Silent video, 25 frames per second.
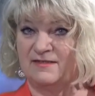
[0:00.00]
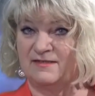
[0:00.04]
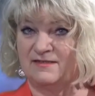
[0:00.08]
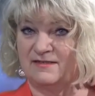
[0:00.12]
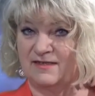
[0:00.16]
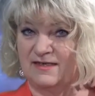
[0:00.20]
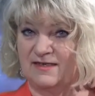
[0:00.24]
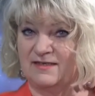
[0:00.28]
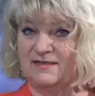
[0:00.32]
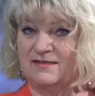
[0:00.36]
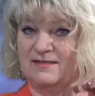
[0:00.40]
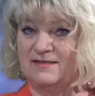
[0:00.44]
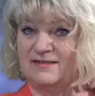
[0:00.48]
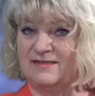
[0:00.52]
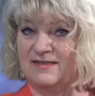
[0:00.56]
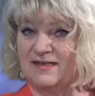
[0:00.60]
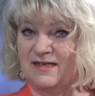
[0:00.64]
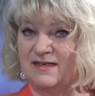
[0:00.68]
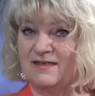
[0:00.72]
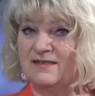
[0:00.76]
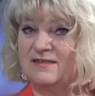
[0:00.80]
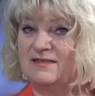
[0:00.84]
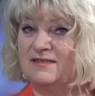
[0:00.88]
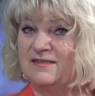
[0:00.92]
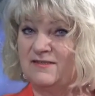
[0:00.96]
denken
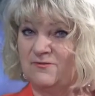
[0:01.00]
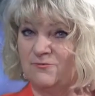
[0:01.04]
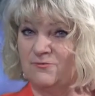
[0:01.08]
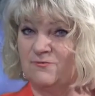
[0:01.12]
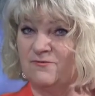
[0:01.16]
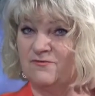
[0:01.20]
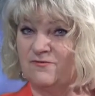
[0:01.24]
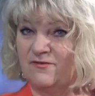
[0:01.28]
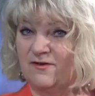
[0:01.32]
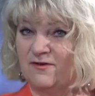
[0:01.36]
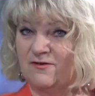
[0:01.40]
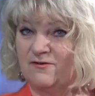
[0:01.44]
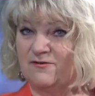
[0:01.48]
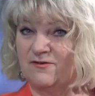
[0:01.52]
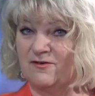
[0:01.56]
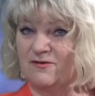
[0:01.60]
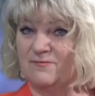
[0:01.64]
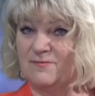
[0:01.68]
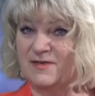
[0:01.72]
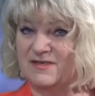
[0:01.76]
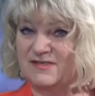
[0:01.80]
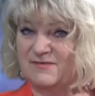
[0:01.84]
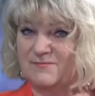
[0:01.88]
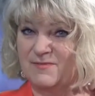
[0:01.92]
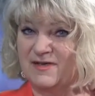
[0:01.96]
da die Jungfrauen auch
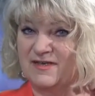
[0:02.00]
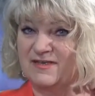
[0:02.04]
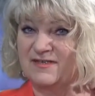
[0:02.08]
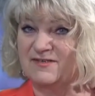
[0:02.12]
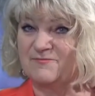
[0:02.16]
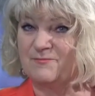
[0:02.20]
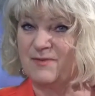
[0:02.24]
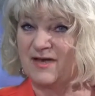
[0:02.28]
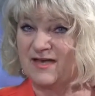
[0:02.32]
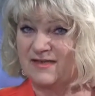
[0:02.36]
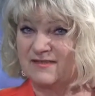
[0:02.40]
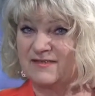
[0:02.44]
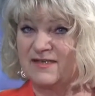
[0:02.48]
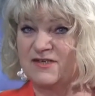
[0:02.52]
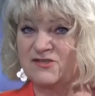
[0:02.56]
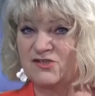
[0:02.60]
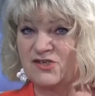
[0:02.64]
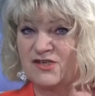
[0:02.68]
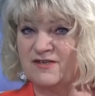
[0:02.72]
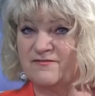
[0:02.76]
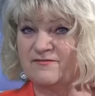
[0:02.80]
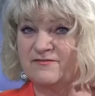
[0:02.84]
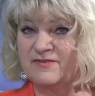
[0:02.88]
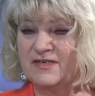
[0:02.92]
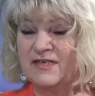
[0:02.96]
manchmal an eine
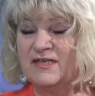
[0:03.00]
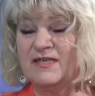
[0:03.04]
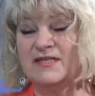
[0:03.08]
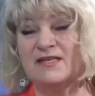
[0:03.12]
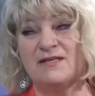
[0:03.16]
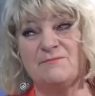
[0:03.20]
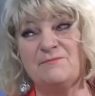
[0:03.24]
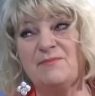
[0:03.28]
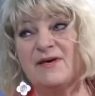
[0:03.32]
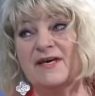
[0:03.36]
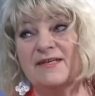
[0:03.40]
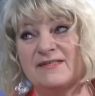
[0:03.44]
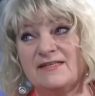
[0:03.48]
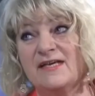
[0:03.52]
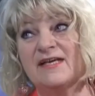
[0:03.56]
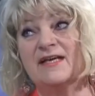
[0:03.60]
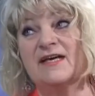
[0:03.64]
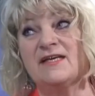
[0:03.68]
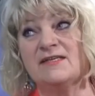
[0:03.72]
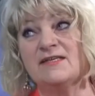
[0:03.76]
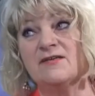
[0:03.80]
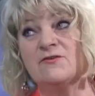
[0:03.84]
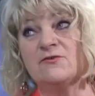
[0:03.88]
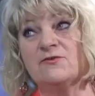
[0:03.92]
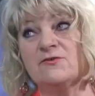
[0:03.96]
Partnerschaft. Dann Partner
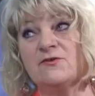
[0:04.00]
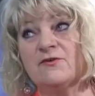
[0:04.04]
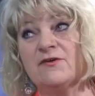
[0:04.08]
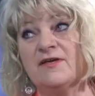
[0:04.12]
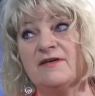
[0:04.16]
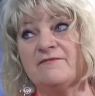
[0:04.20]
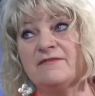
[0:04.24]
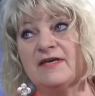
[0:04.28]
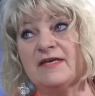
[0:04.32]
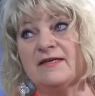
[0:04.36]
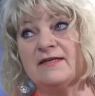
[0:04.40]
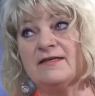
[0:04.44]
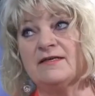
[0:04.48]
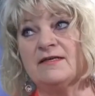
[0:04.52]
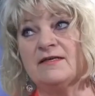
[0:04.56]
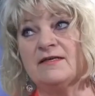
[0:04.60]
kann ja auch teuer werden, ne?